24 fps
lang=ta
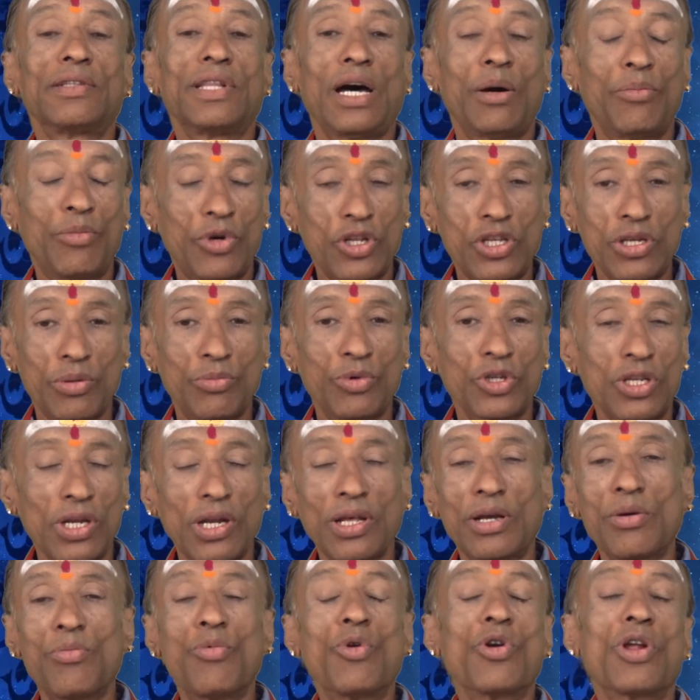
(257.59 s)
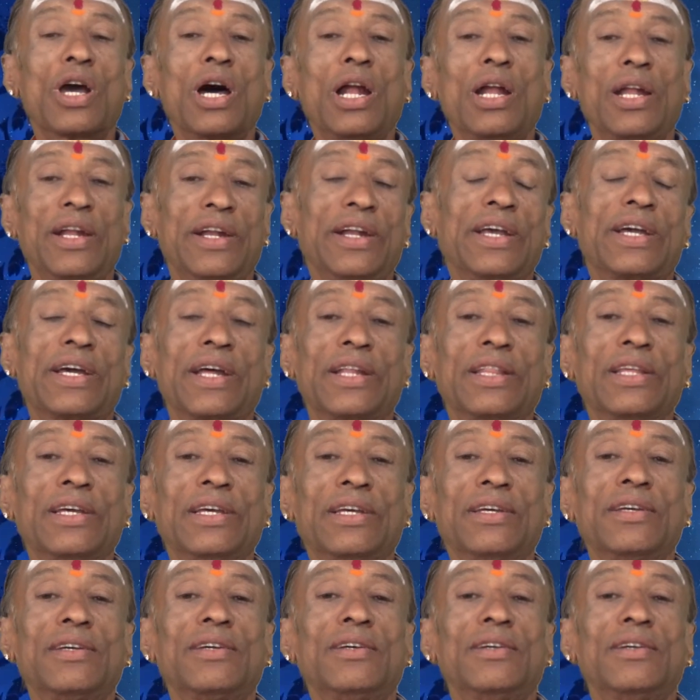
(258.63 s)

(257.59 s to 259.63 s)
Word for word: தான் பிடிச்ச மொசலுக்கு மூணு காலில் நிற்கிறது